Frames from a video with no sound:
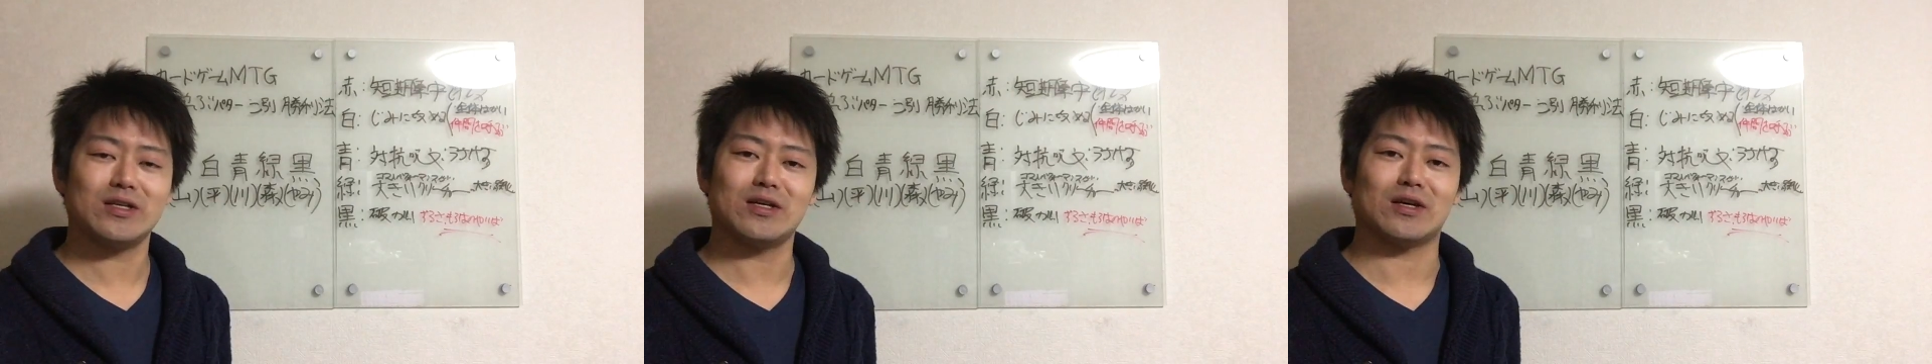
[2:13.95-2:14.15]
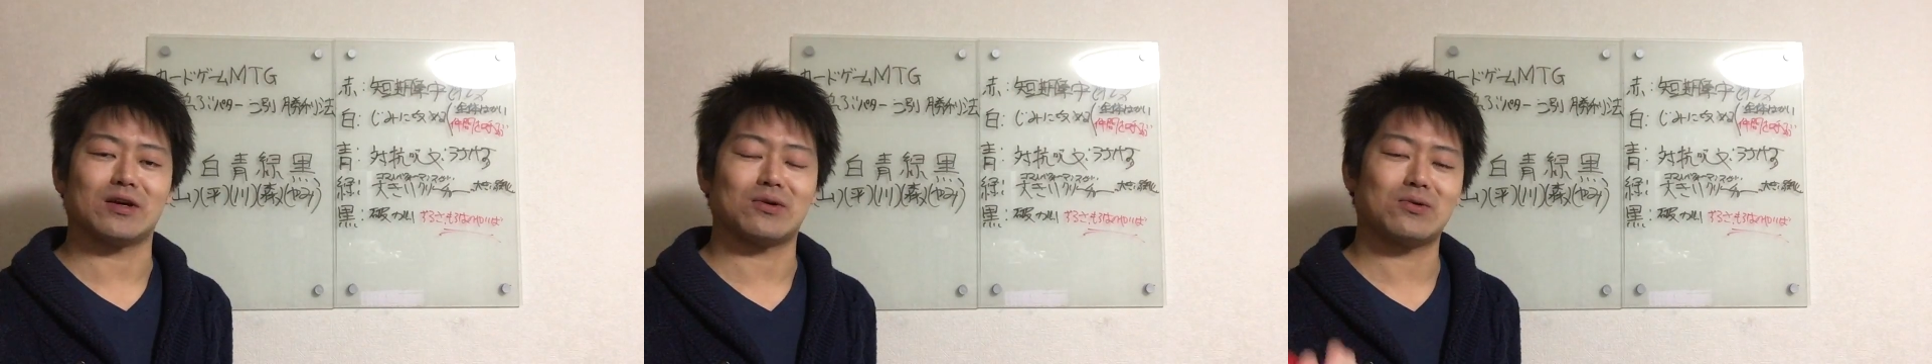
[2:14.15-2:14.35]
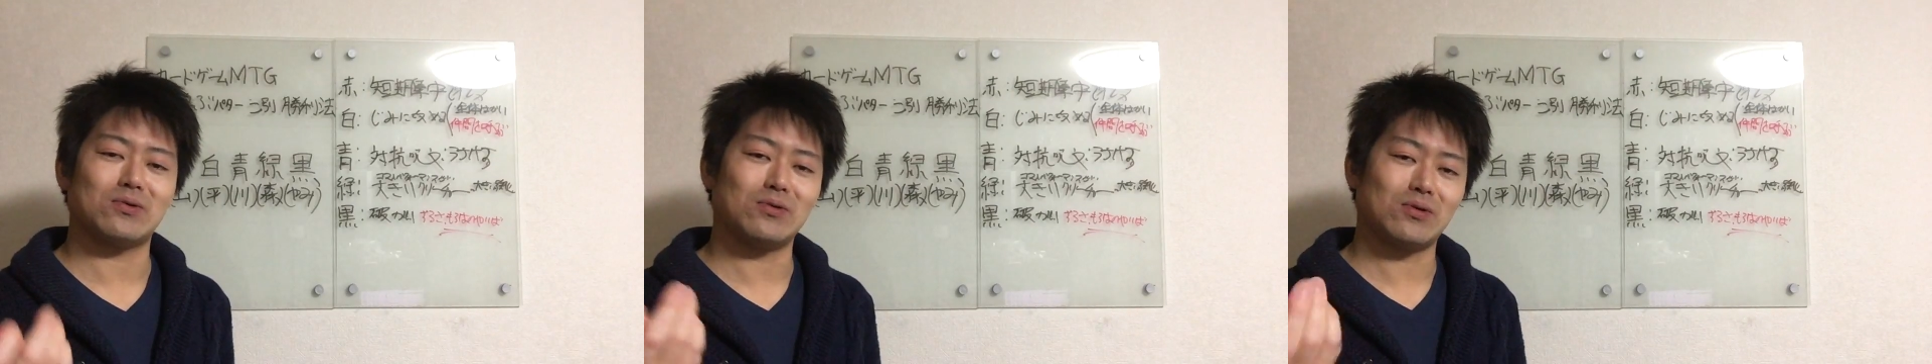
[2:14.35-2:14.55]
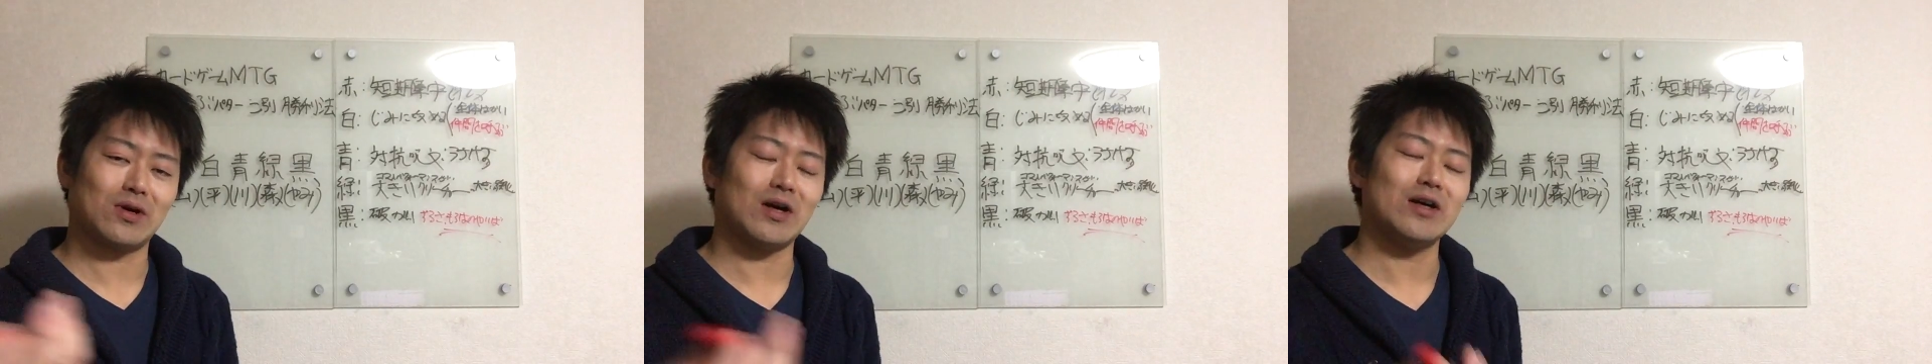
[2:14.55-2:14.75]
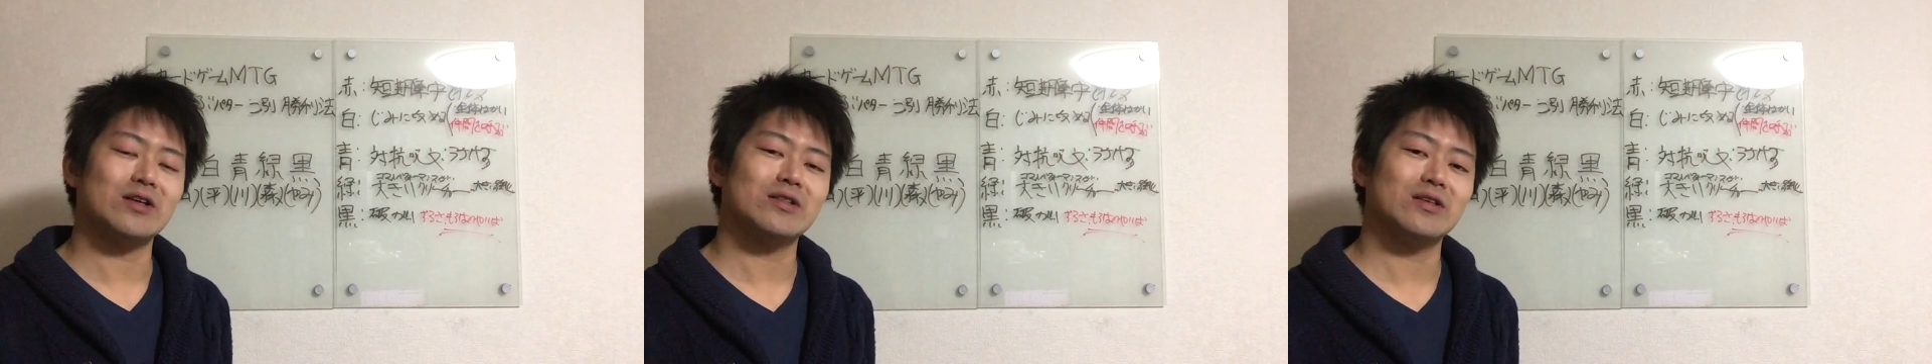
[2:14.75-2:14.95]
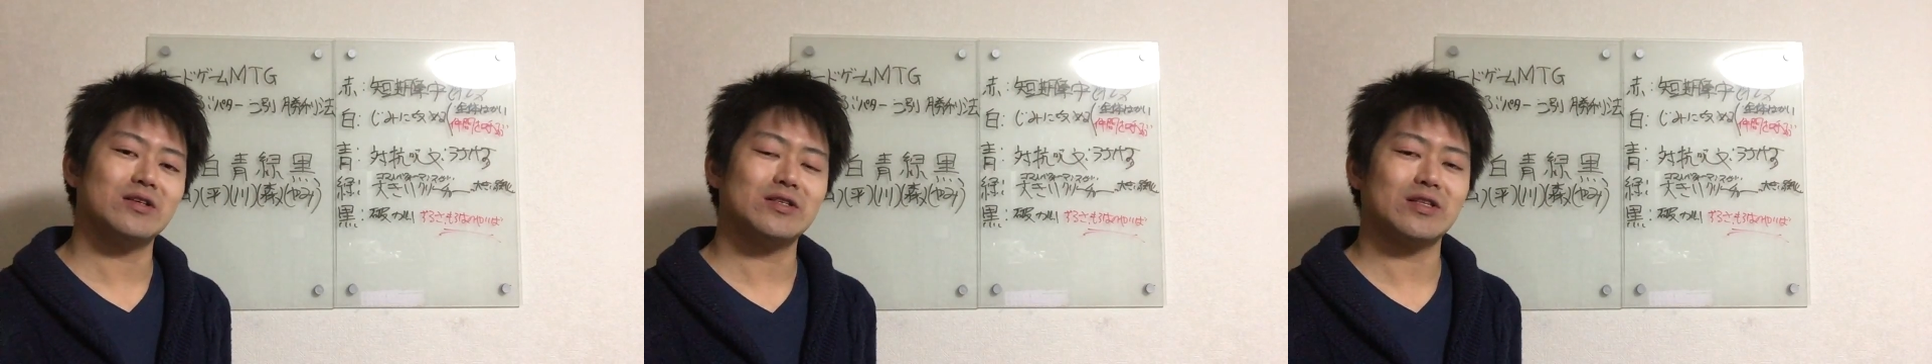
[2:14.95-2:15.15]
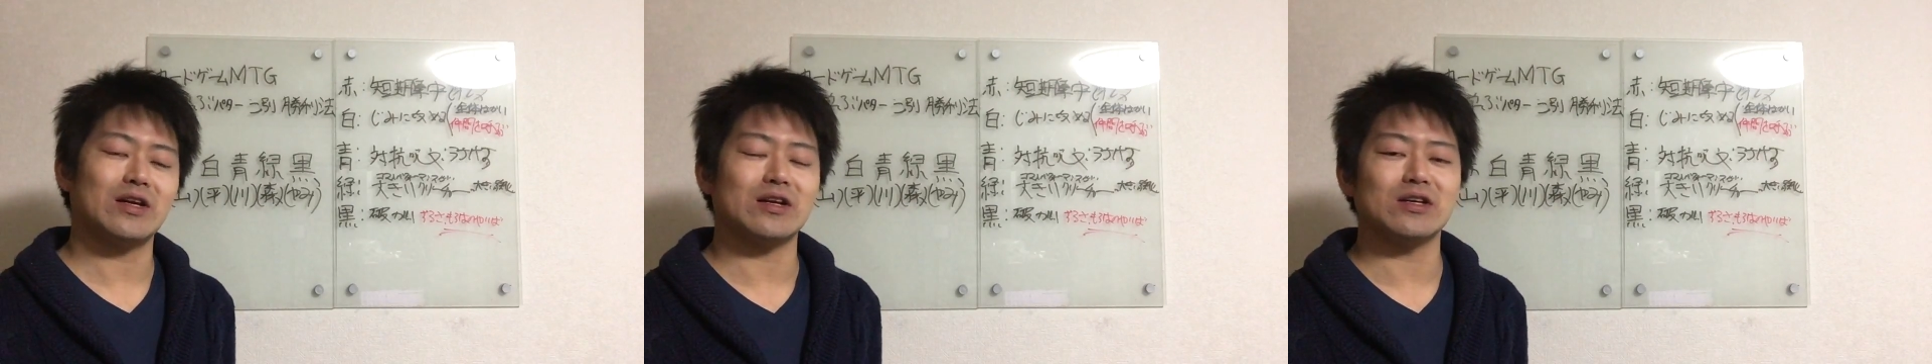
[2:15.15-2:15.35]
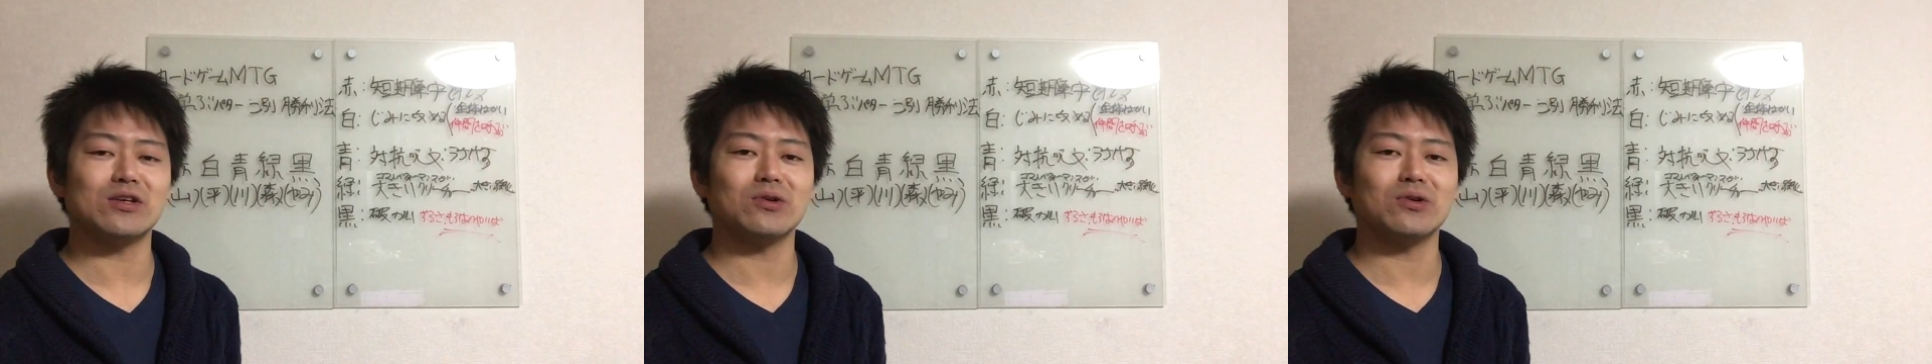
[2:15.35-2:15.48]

てこう改善したらい